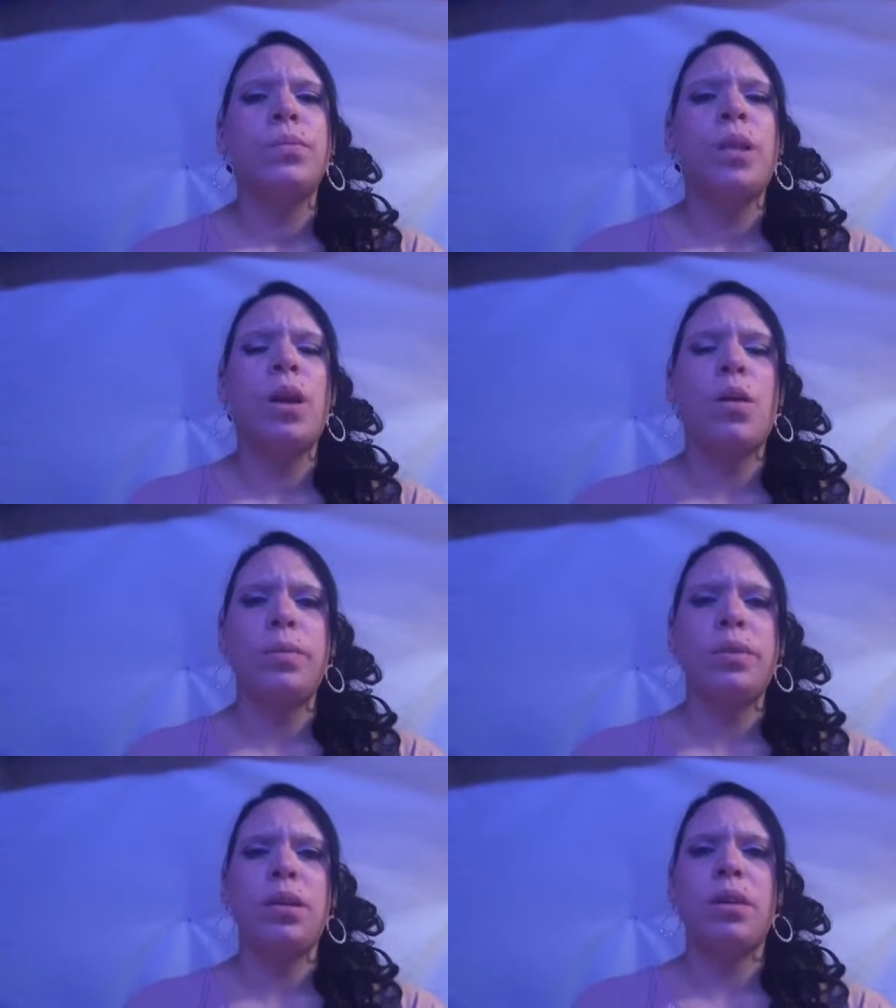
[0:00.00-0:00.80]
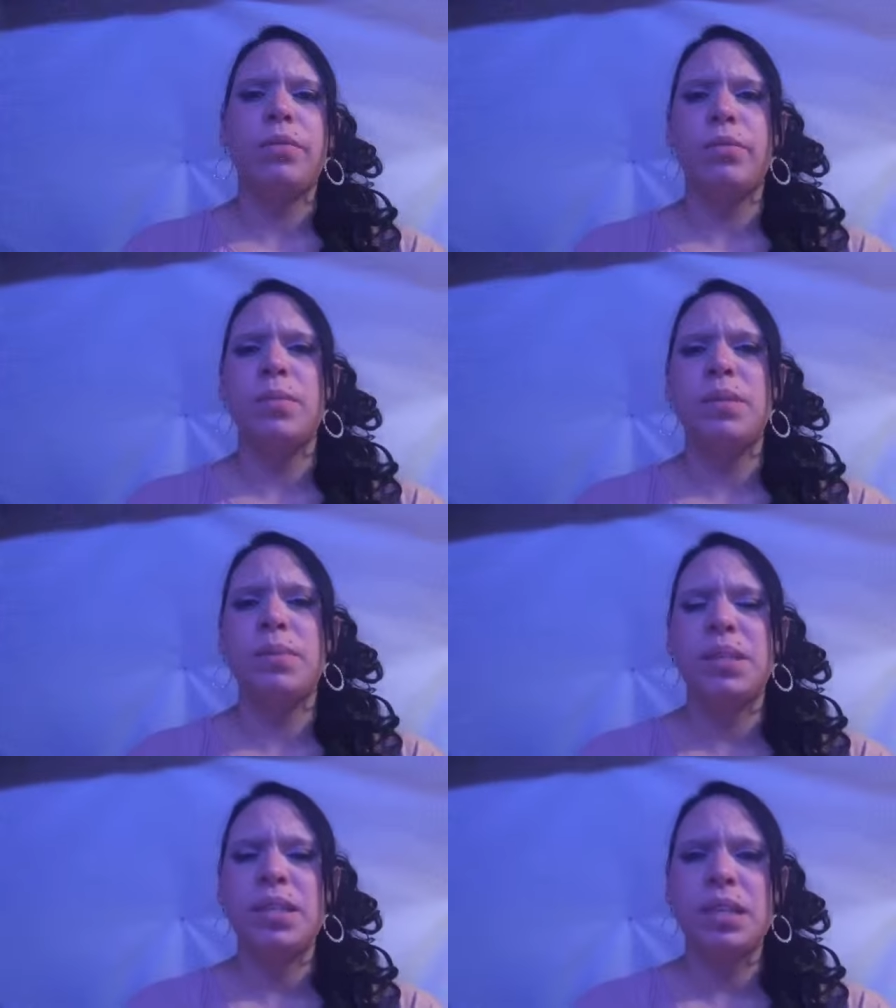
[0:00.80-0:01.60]
Glaube ich, ja.
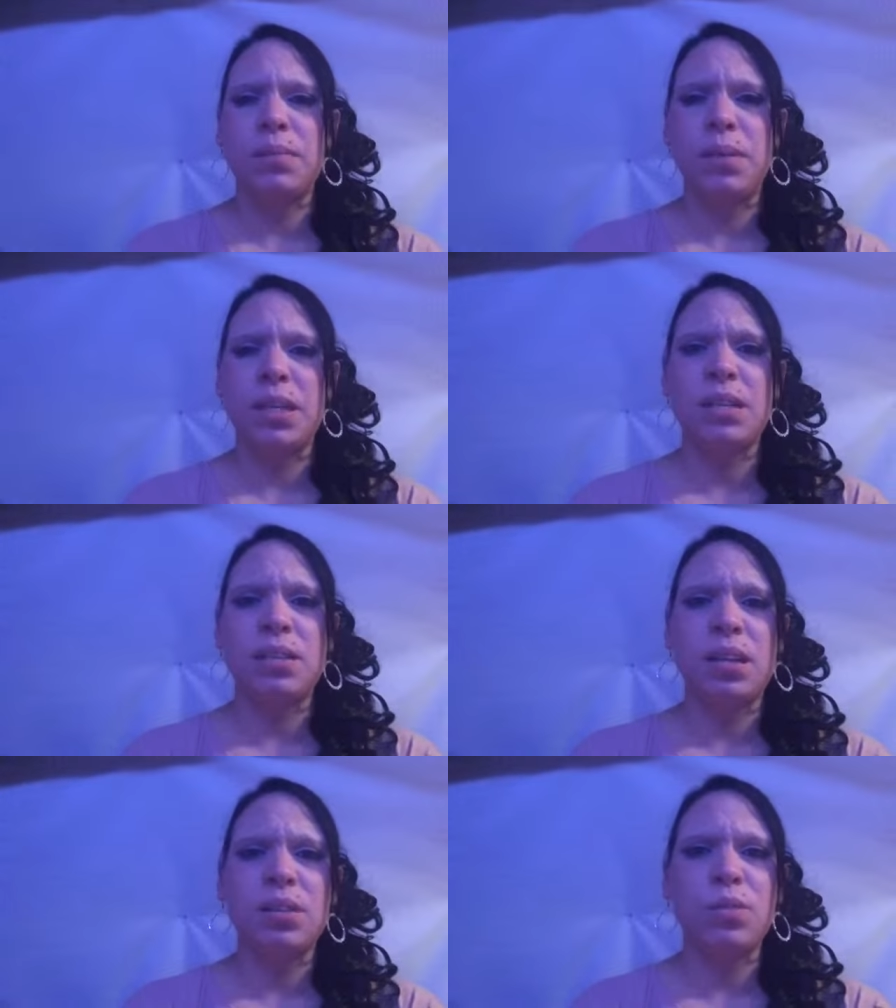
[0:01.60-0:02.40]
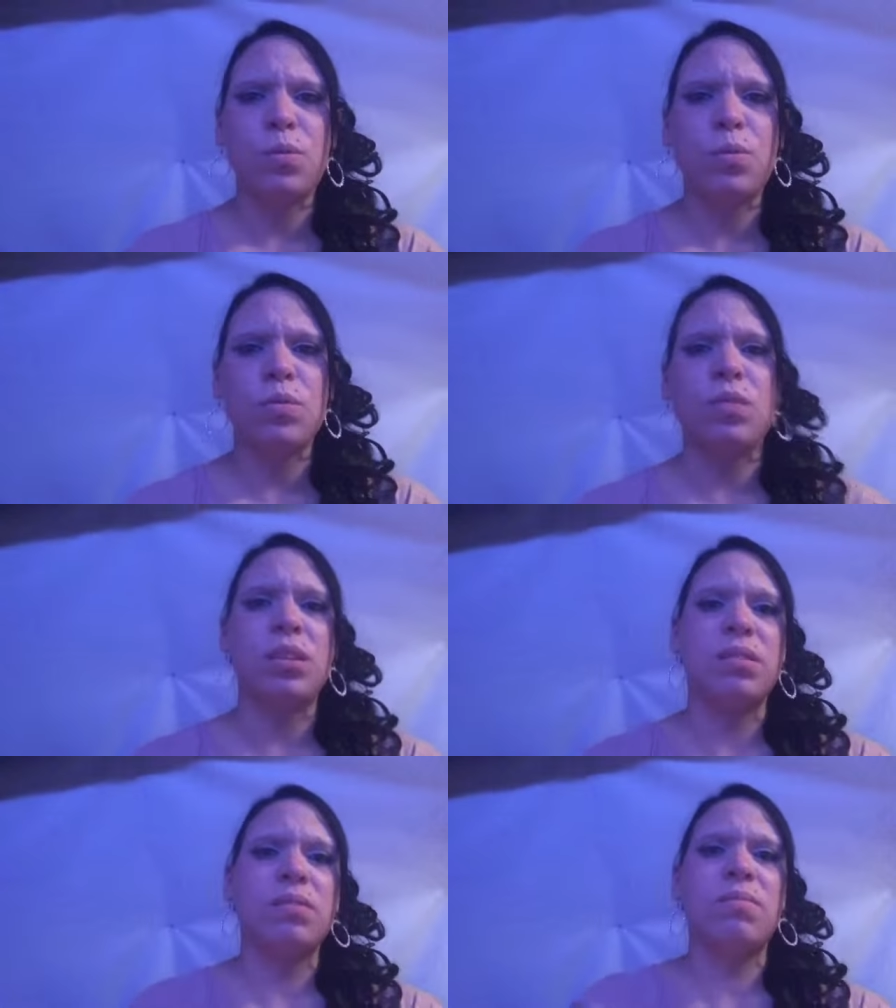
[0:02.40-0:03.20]
75 cm ist er jetzt groß
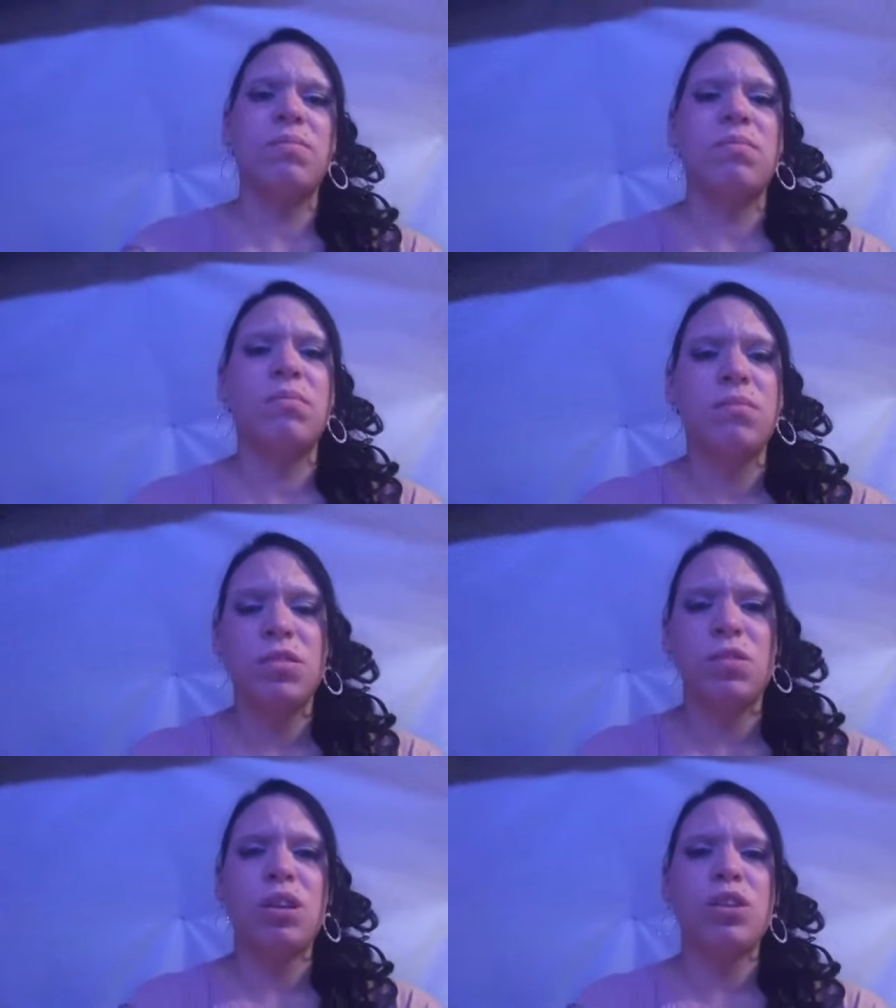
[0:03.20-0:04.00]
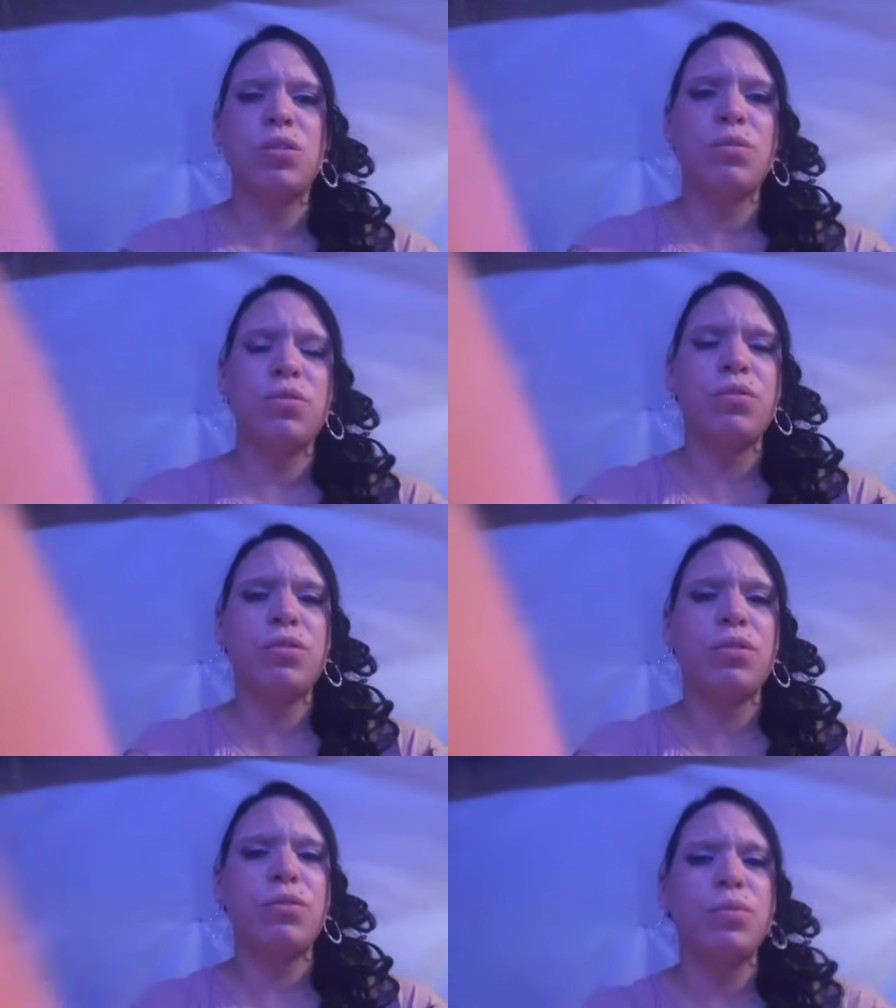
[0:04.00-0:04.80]
oder sogar schon ein
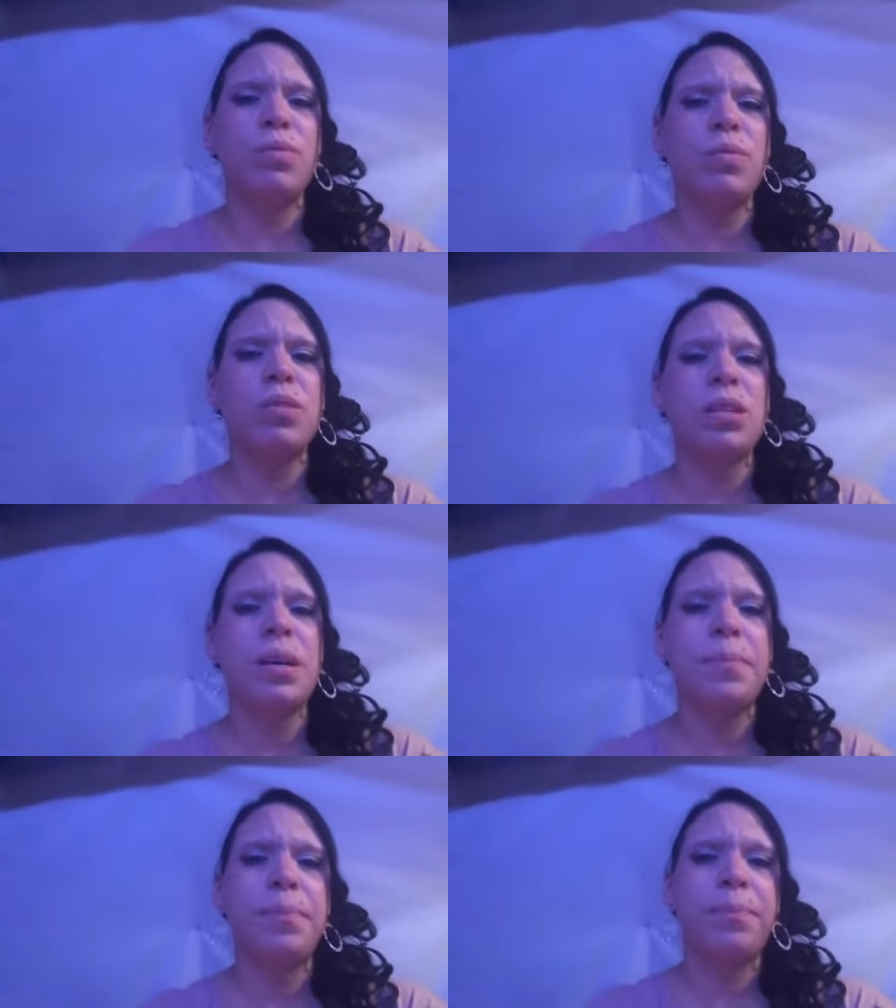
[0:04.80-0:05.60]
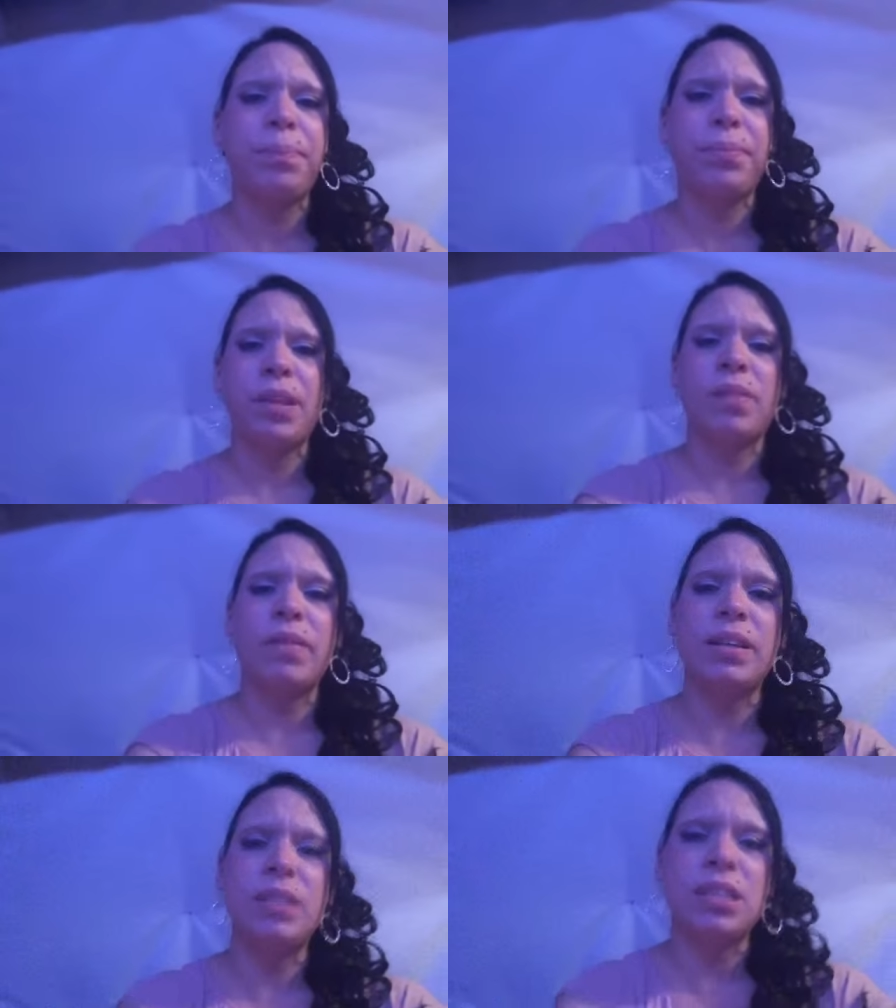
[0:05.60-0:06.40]
Stückchen größer. Das
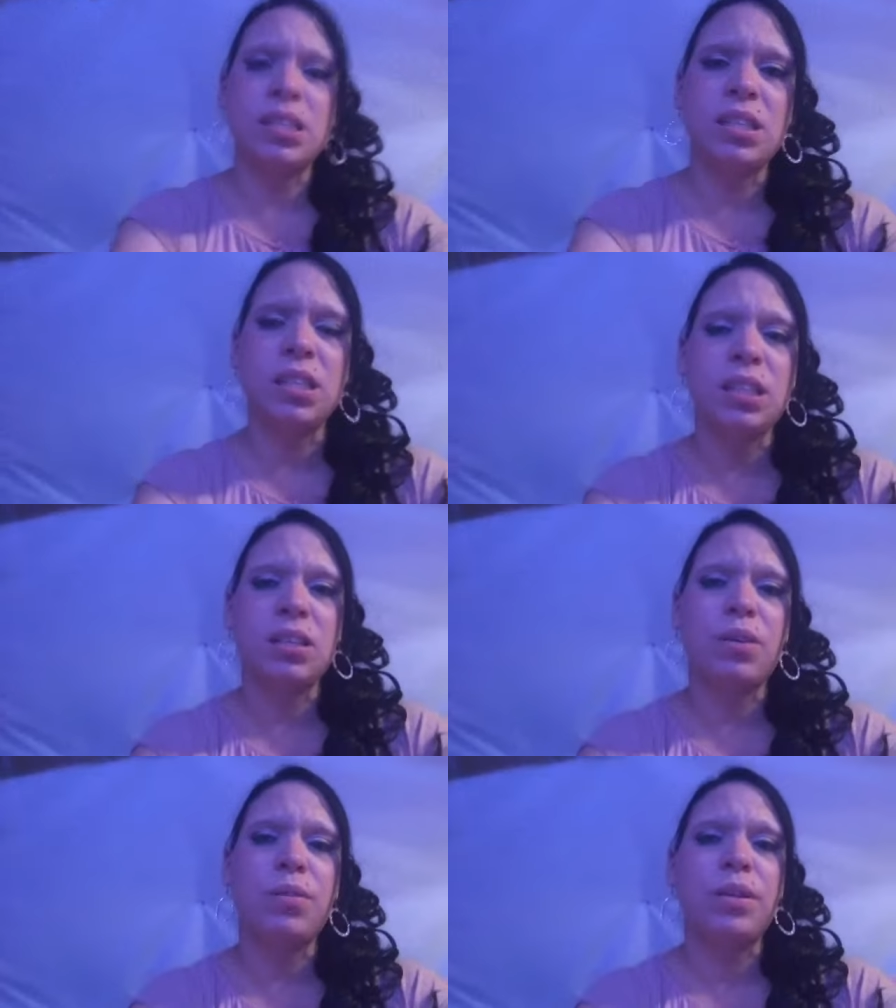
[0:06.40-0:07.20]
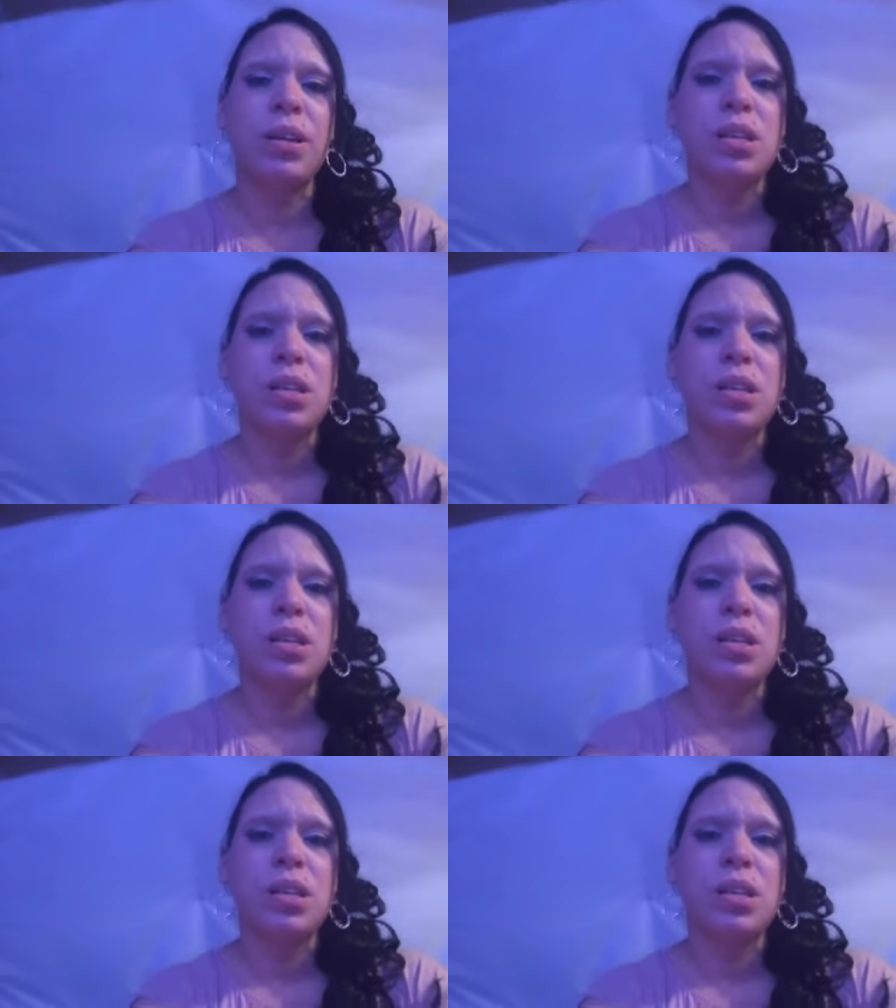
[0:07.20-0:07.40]
weiß ich jetzt nicht genau.